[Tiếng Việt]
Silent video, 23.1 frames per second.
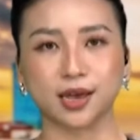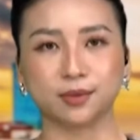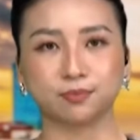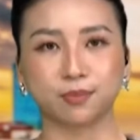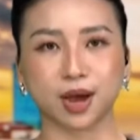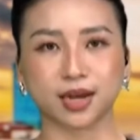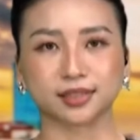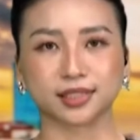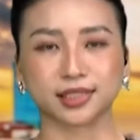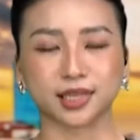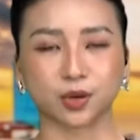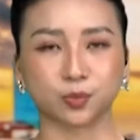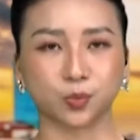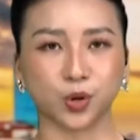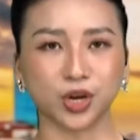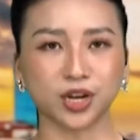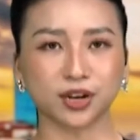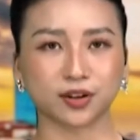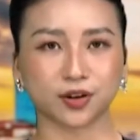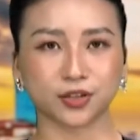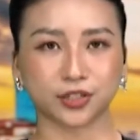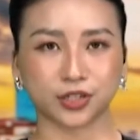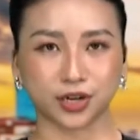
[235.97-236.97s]
bằng xe buýt
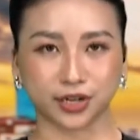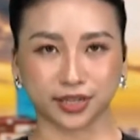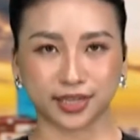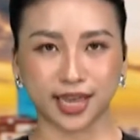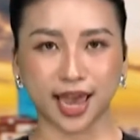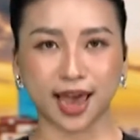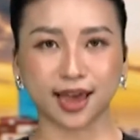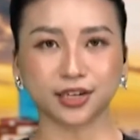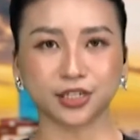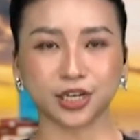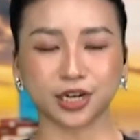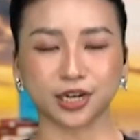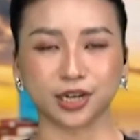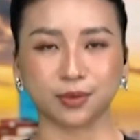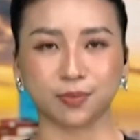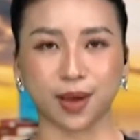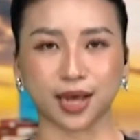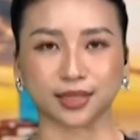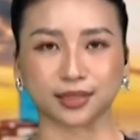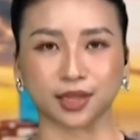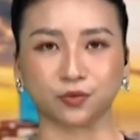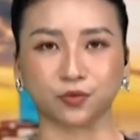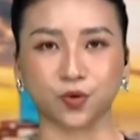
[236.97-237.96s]
có trợ giá trên địa
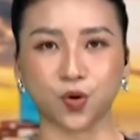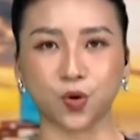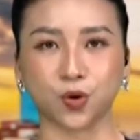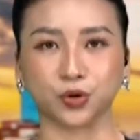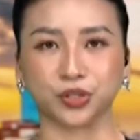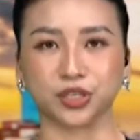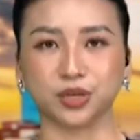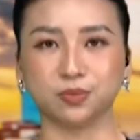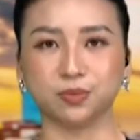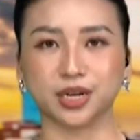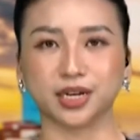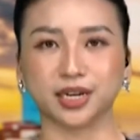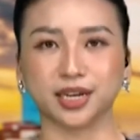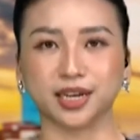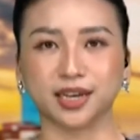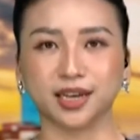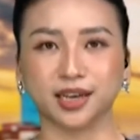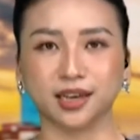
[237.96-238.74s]
bàn thành phố Hồ Chí Minh.